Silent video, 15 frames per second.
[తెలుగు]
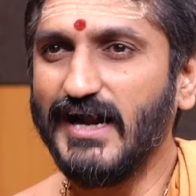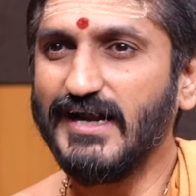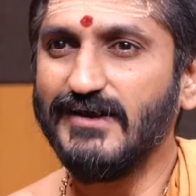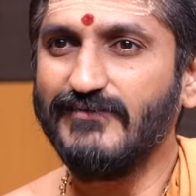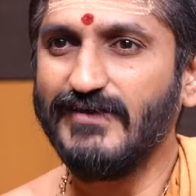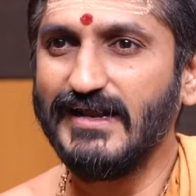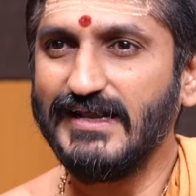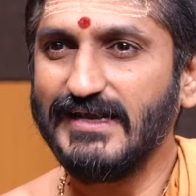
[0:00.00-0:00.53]

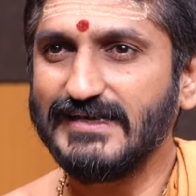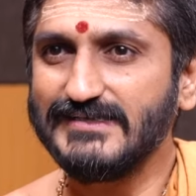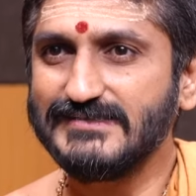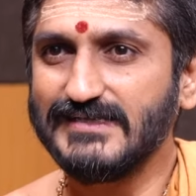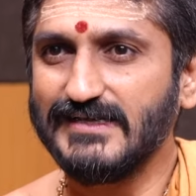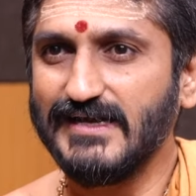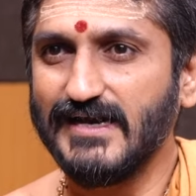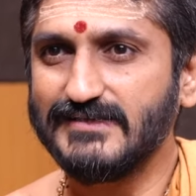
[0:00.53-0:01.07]
ఆడవాళ్ళకి
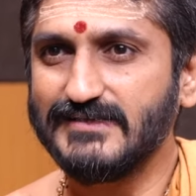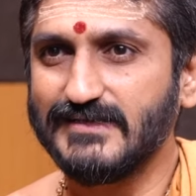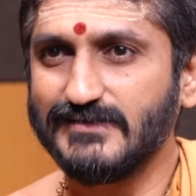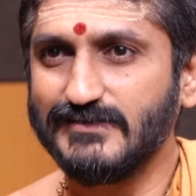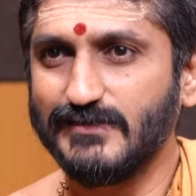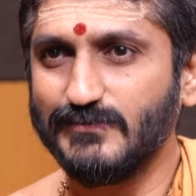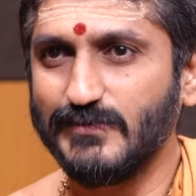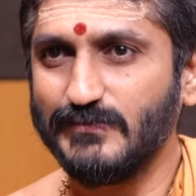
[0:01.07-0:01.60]
సనాతన
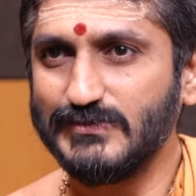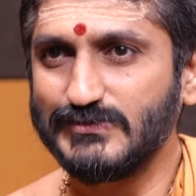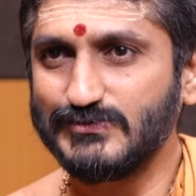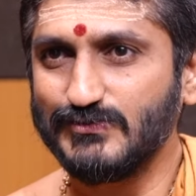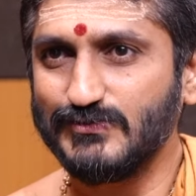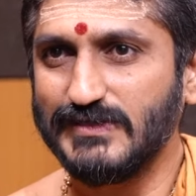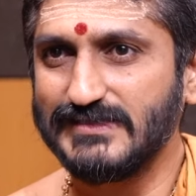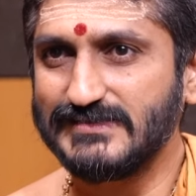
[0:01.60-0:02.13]
ధర్మం
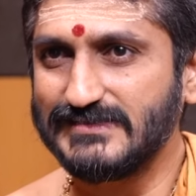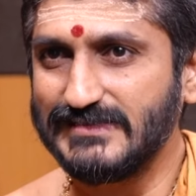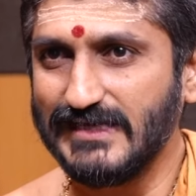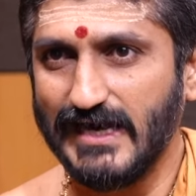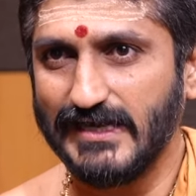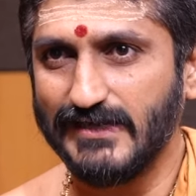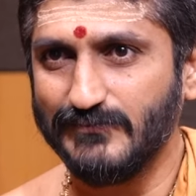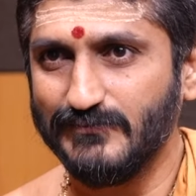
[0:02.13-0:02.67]
ఇస్తున్న
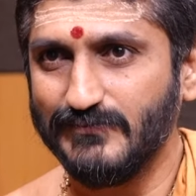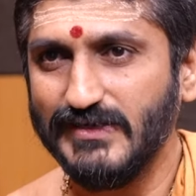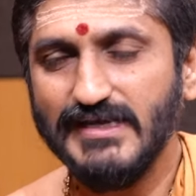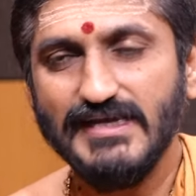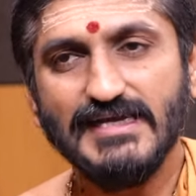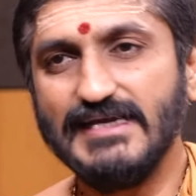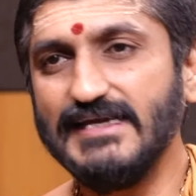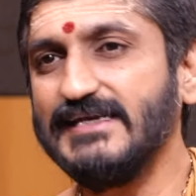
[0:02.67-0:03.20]
స్థానం
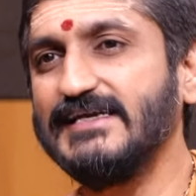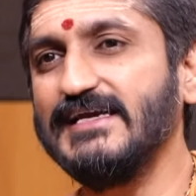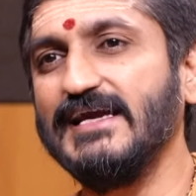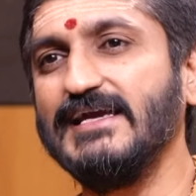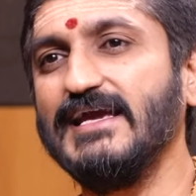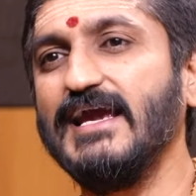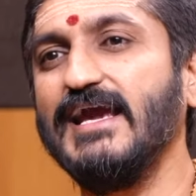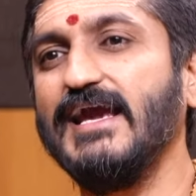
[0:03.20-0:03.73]

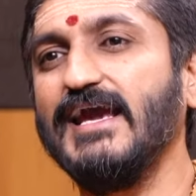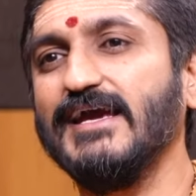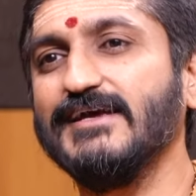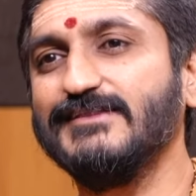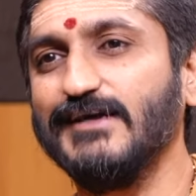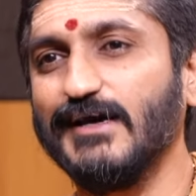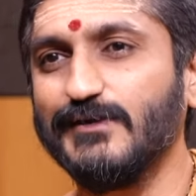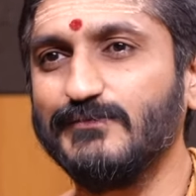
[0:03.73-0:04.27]
ఇంకే ఏ
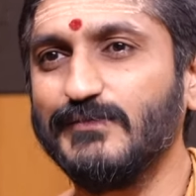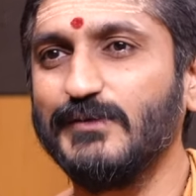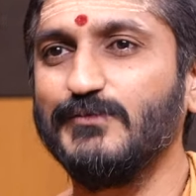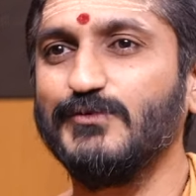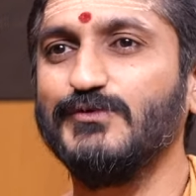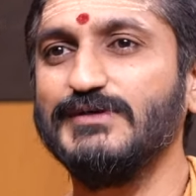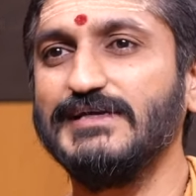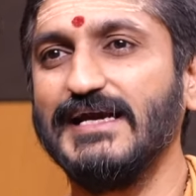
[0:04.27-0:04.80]

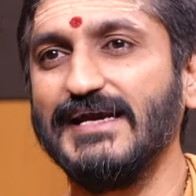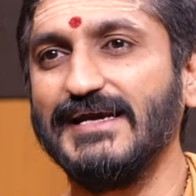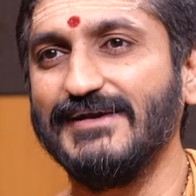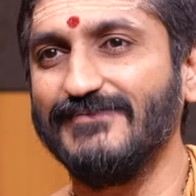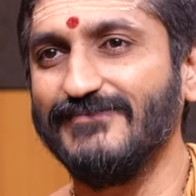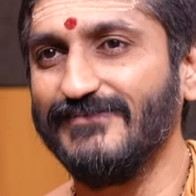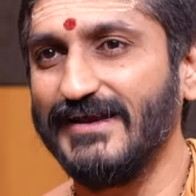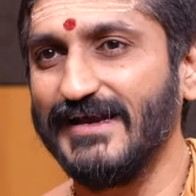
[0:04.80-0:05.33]
ధర్మము ఏ
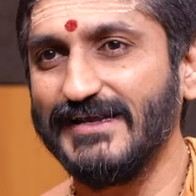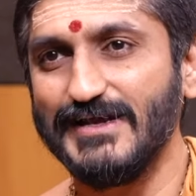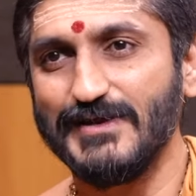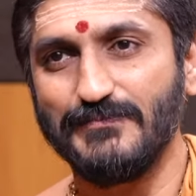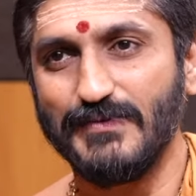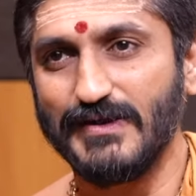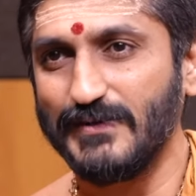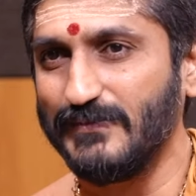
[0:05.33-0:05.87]
వేరే
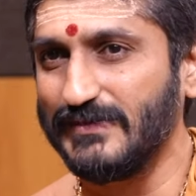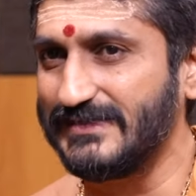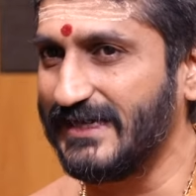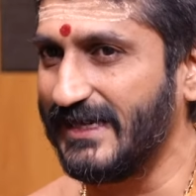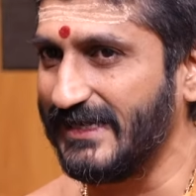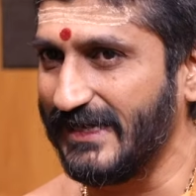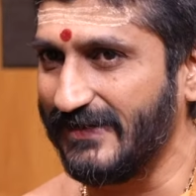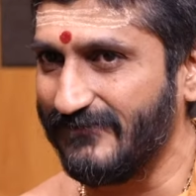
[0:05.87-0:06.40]

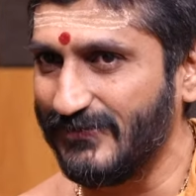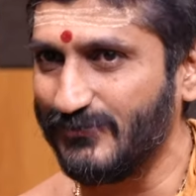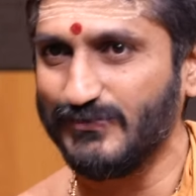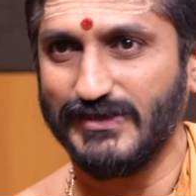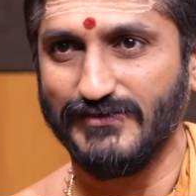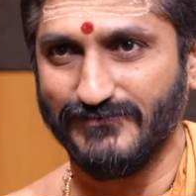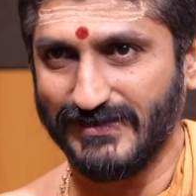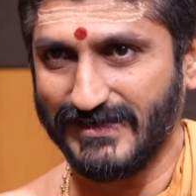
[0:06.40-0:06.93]
పరమతాలు ఏవి
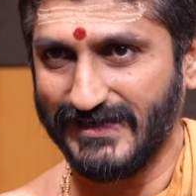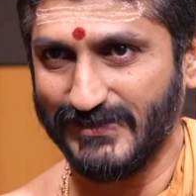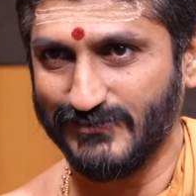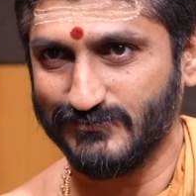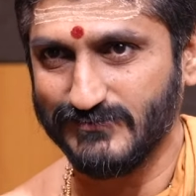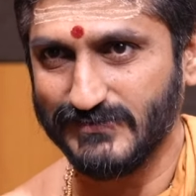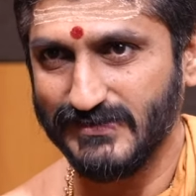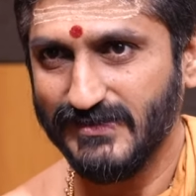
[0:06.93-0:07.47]
కూడా
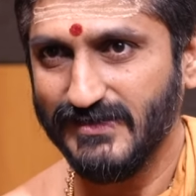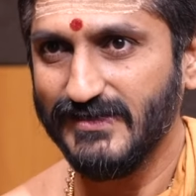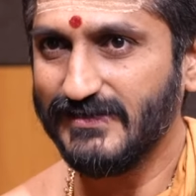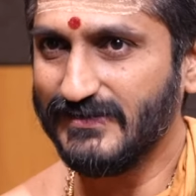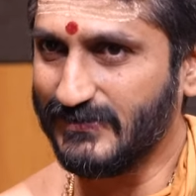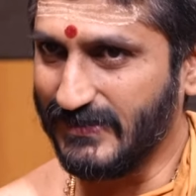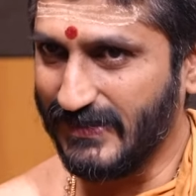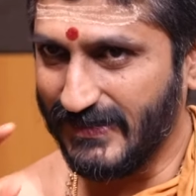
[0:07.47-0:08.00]
ఇవ్వట్లేదు
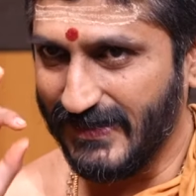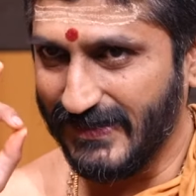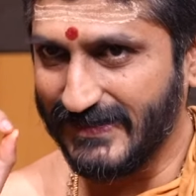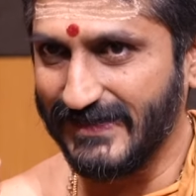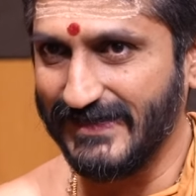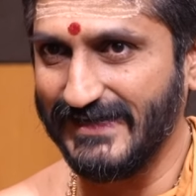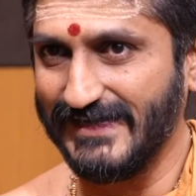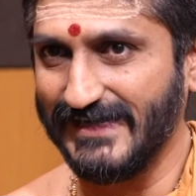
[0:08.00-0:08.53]

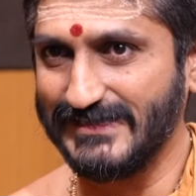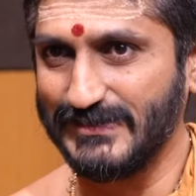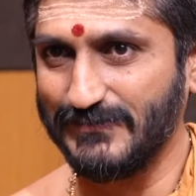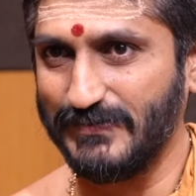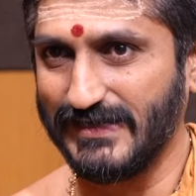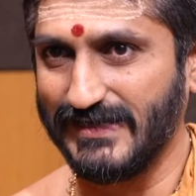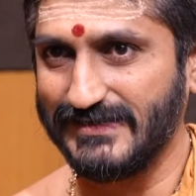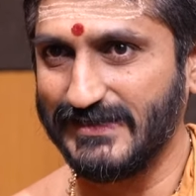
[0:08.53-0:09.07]
కరాఖండిగా
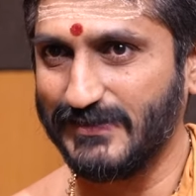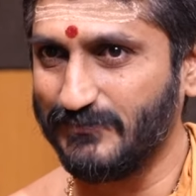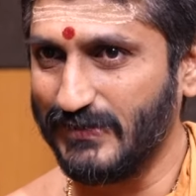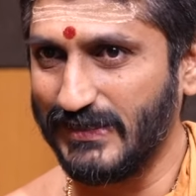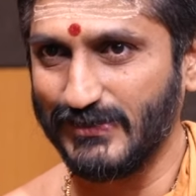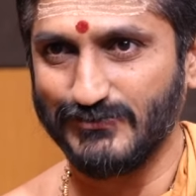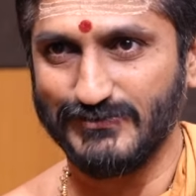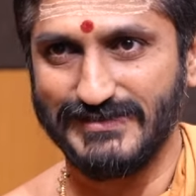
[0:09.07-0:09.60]
చెప్పగలుగుతాం
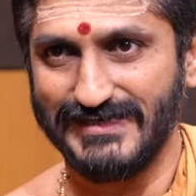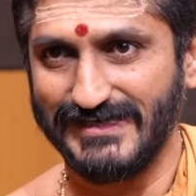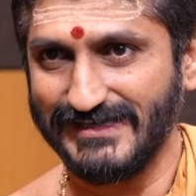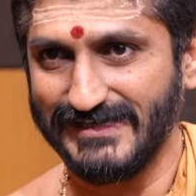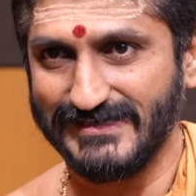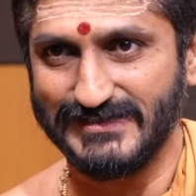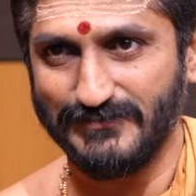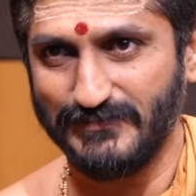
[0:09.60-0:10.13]

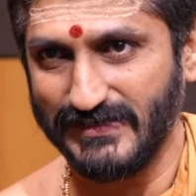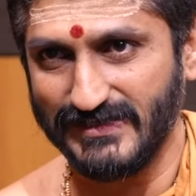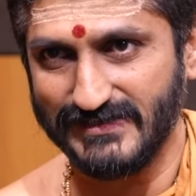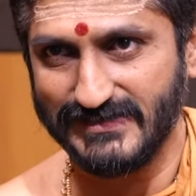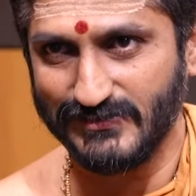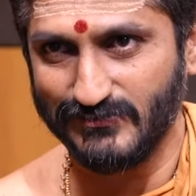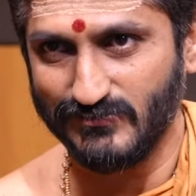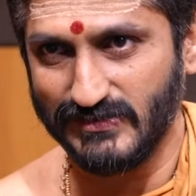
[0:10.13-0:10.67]
బలగుద్దినట్టుగా
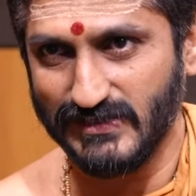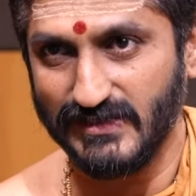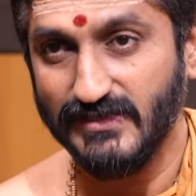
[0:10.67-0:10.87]
చెప్పగలుగుతాం కూడా